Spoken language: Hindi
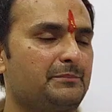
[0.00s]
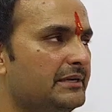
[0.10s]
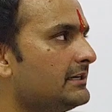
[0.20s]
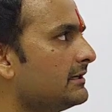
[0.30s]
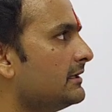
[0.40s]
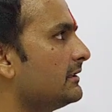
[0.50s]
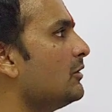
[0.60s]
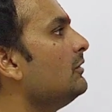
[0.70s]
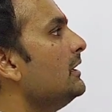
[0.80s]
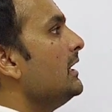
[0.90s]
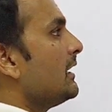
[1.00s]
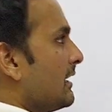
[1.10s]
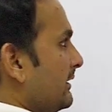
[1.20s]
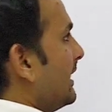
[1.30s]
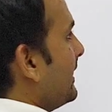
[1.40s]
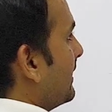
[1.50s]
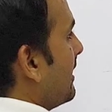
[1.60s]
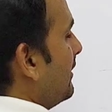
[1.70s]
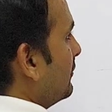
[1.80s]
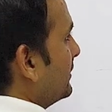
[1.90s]
से रिपीट कर देता हूं कंदराएं
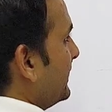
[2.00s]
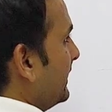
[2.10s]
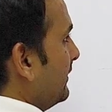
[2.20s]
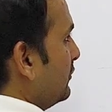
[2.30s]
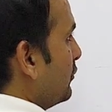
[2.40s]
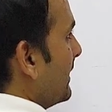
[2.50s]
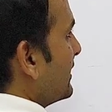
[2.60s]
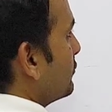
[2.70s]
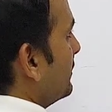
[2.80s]
कहा होती है दोबारा